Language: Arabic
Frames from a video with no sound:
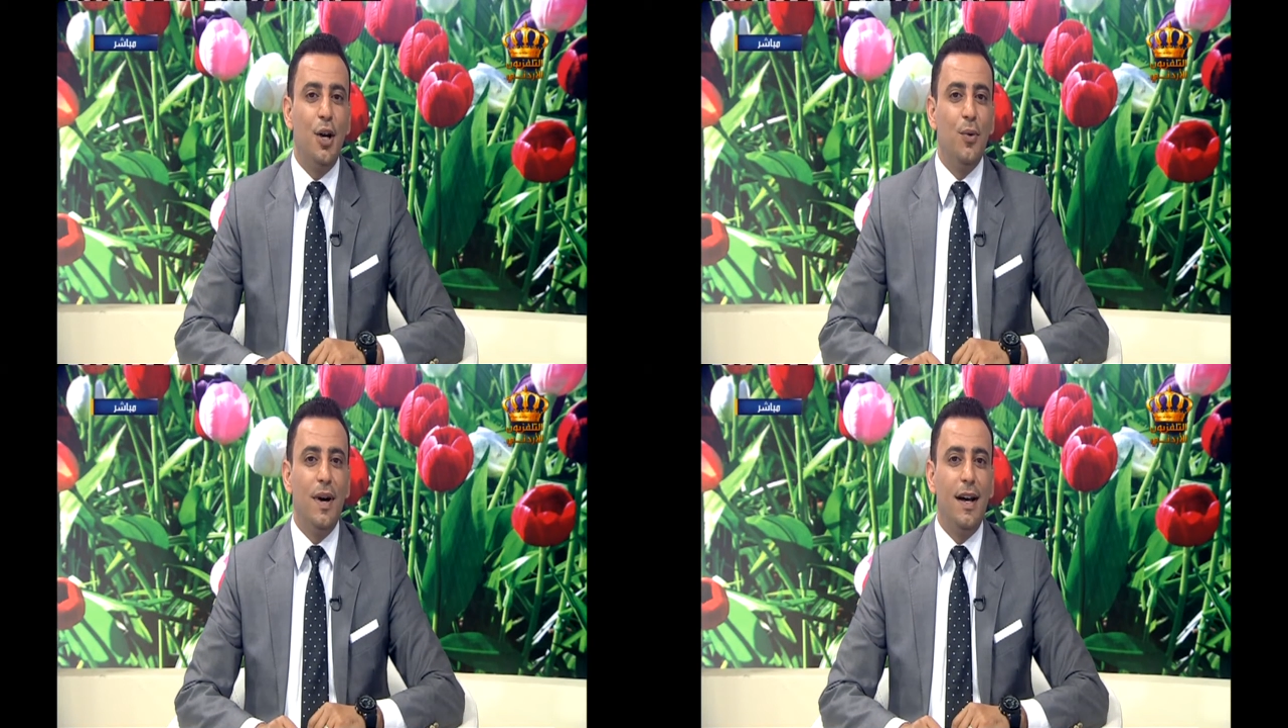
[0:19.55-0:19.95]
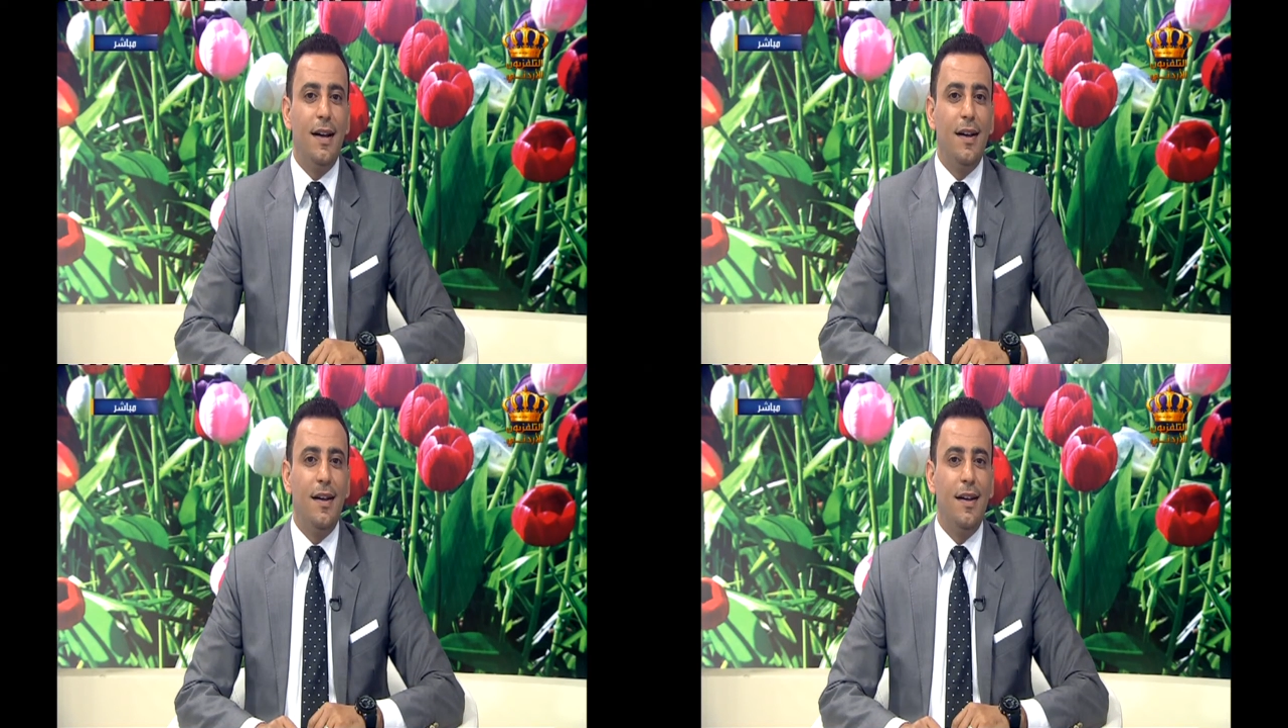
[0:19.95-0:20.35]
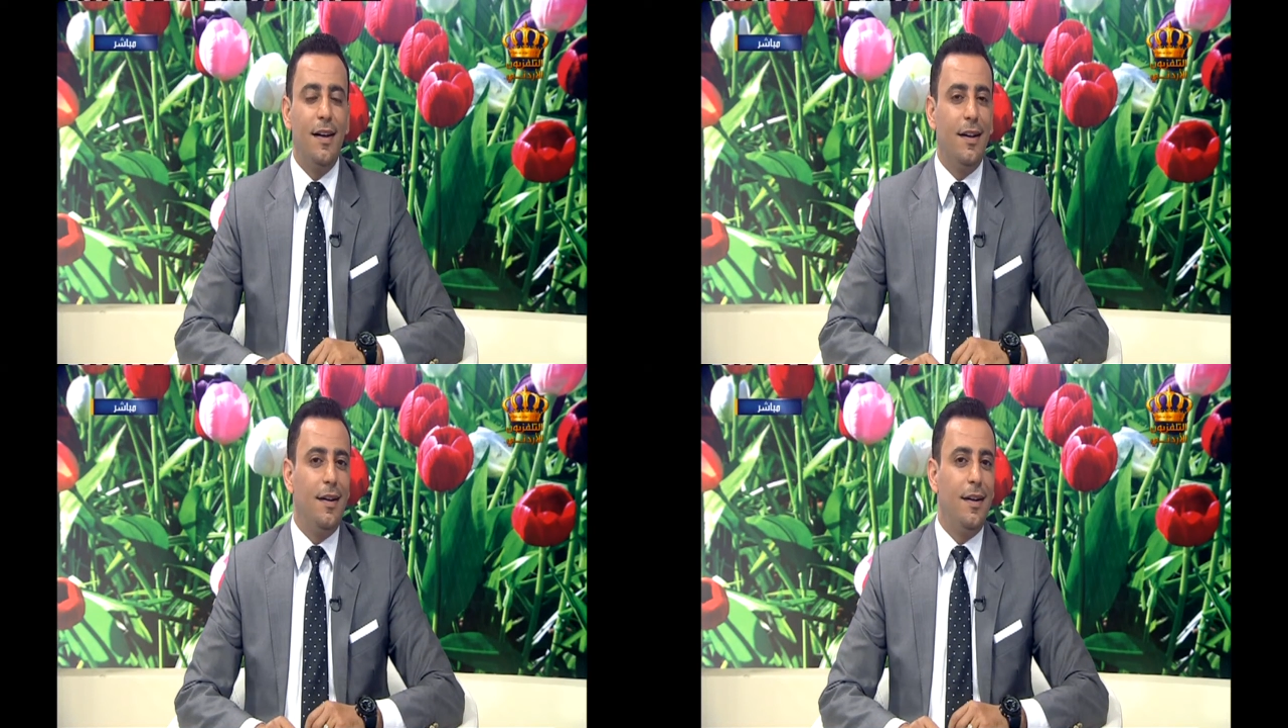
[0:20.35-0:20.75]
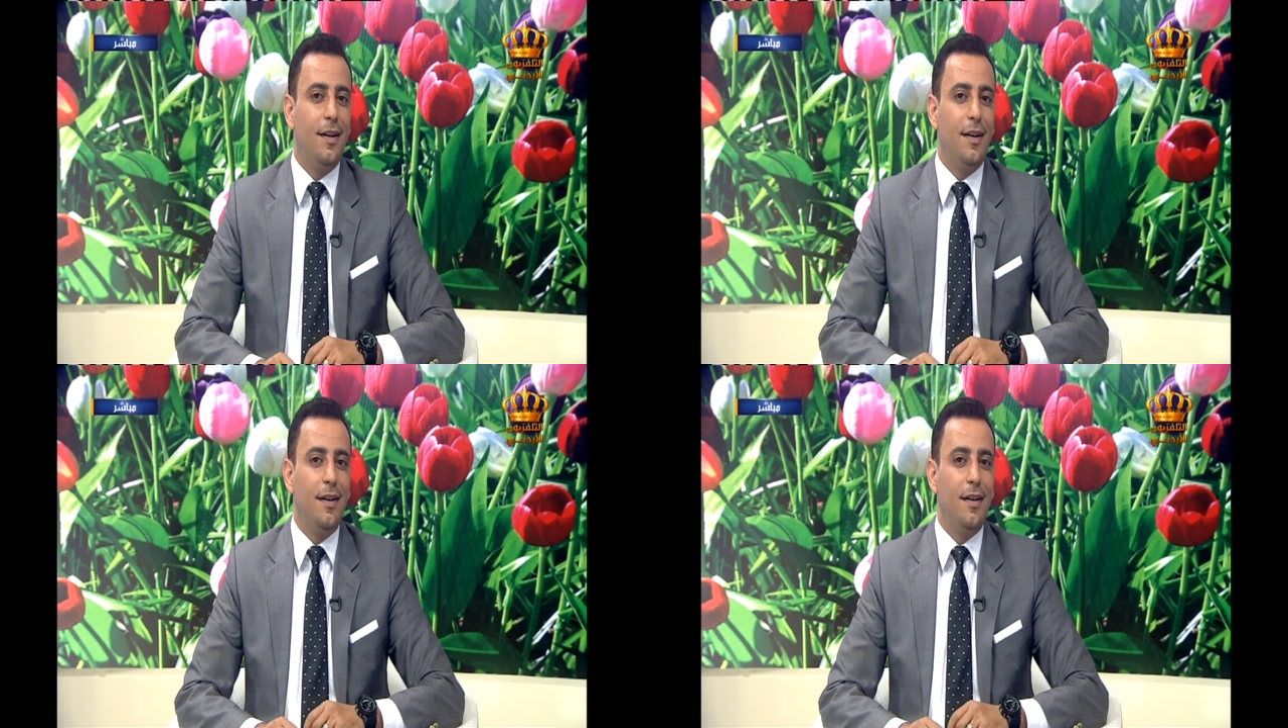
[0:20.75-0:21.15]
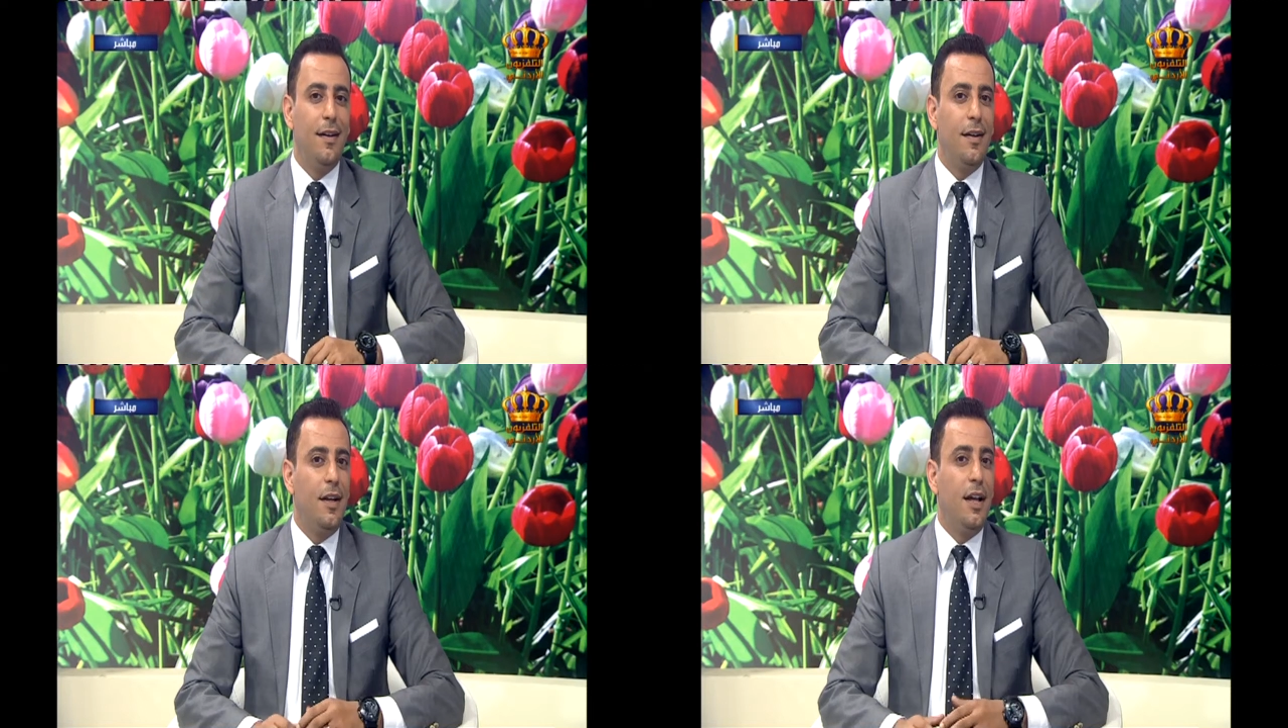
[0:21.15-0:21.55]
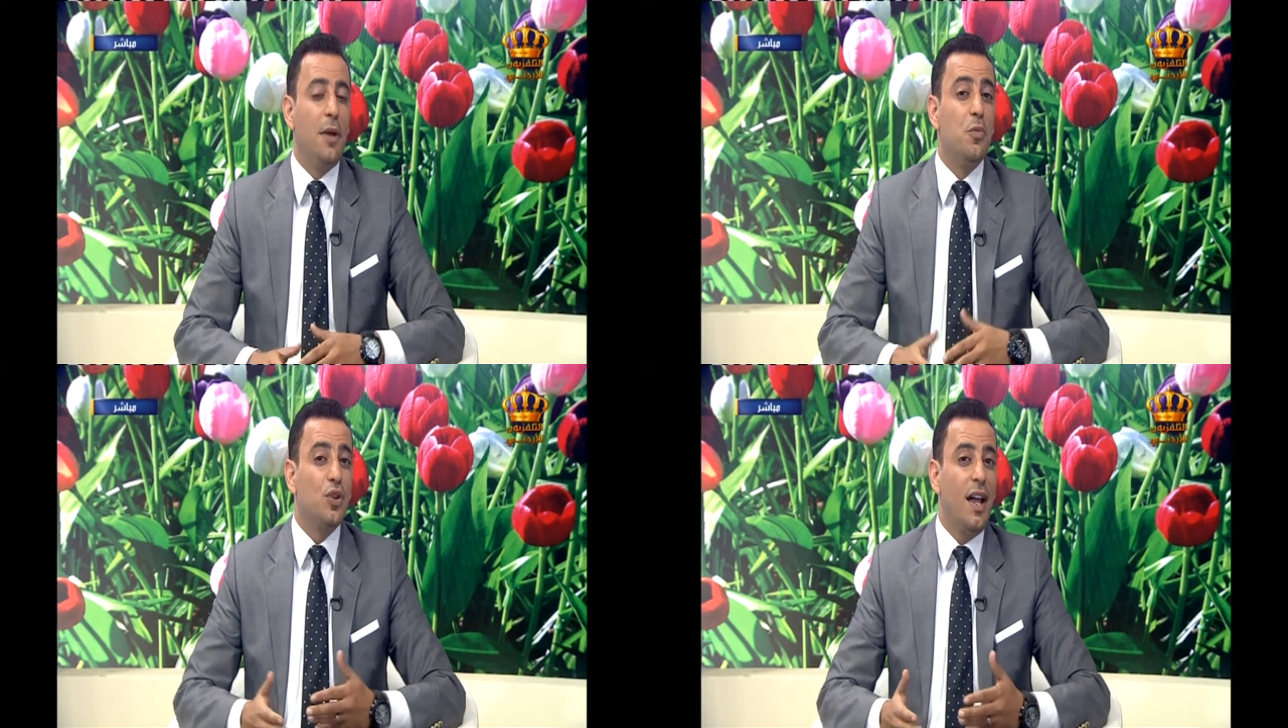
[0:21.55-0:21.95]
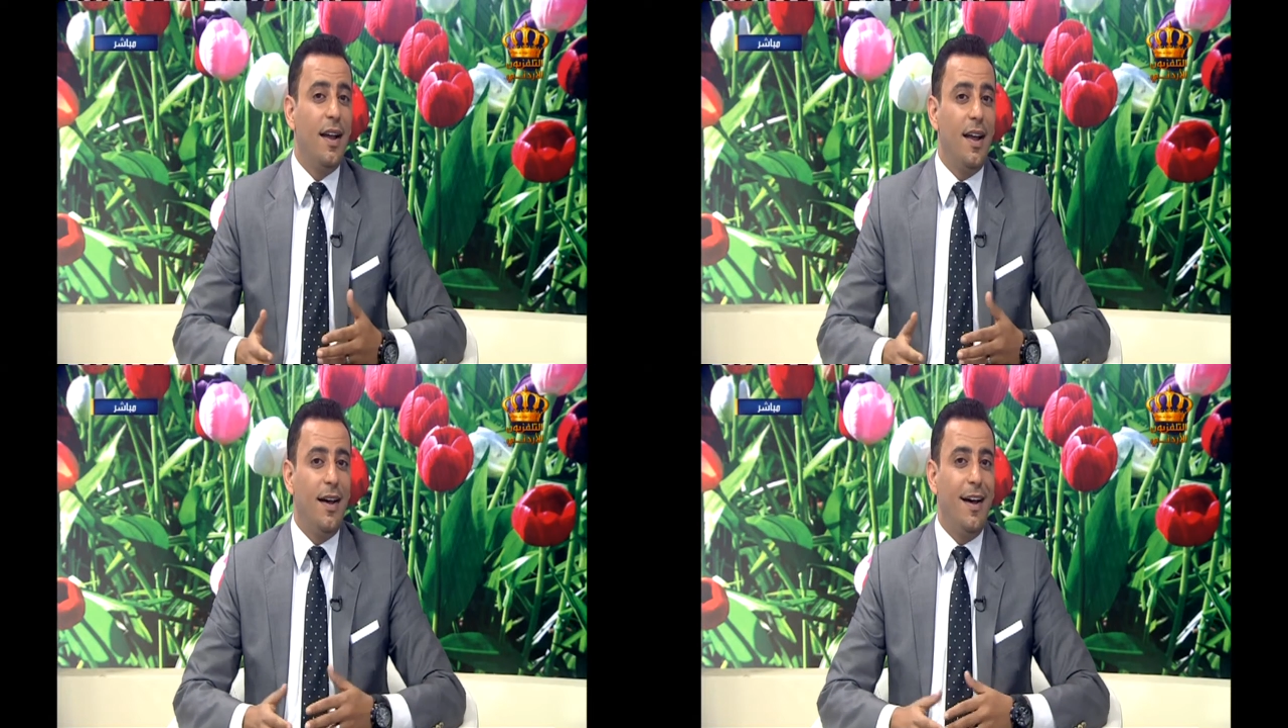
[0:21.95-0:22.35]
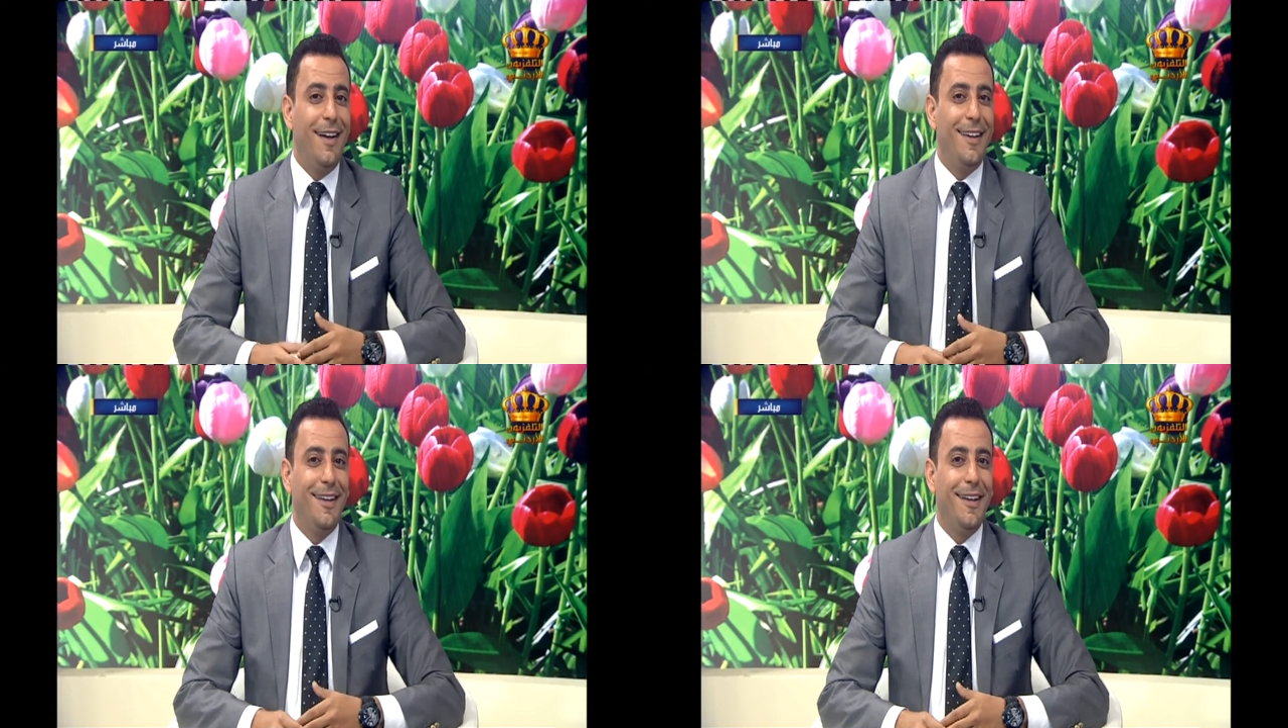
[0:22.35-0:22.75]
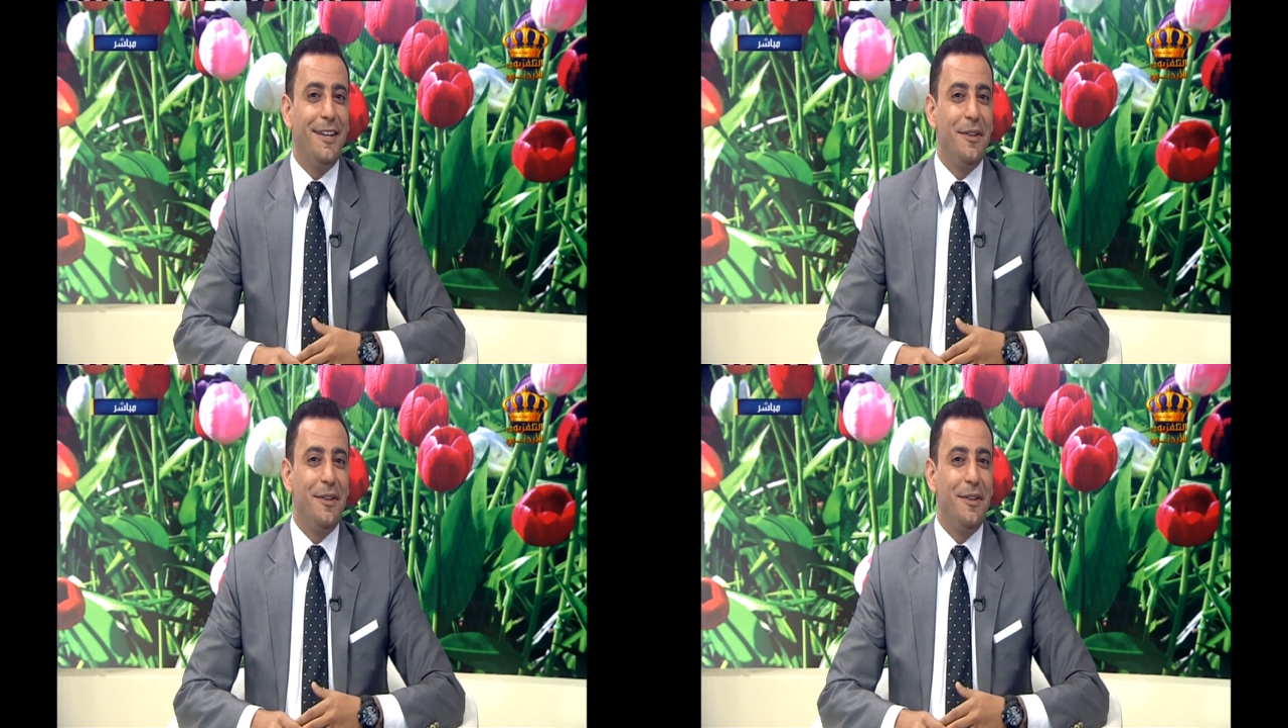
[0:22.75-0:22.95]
والمطالعة حقيقة